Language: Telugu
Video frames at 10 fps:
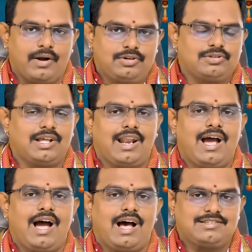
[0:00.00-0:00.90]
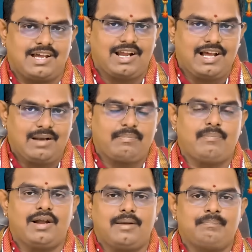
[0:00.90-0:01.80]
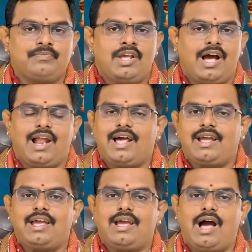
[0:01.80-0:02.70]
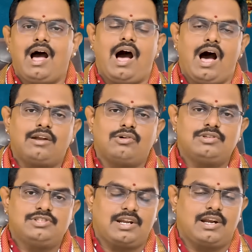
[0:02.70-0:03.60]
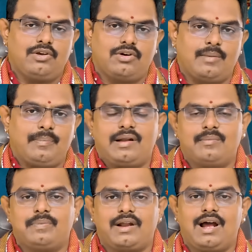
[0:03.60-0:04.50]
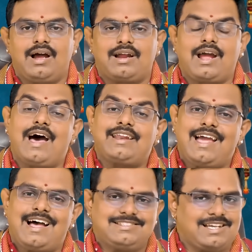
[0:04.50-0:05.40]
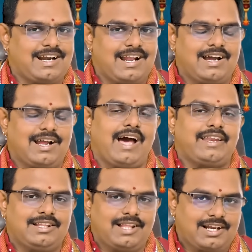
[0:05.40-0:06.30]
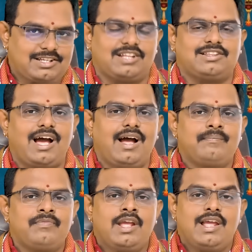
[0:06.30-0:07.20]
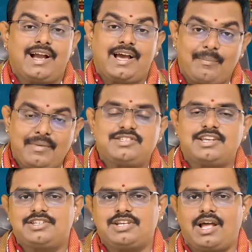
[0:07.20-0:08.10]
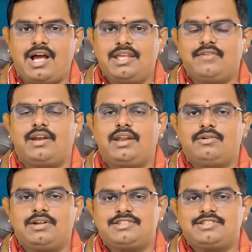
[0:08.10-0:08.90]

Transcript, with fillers: పట్టుదల ఆ సంకల్ప బలం అలాగే ఆ ఆలోచనల యొక్క పరంపర కార్యాచరణ కార్యదక్షత క్రమశిక్షణ ఇవన్నీ కూడా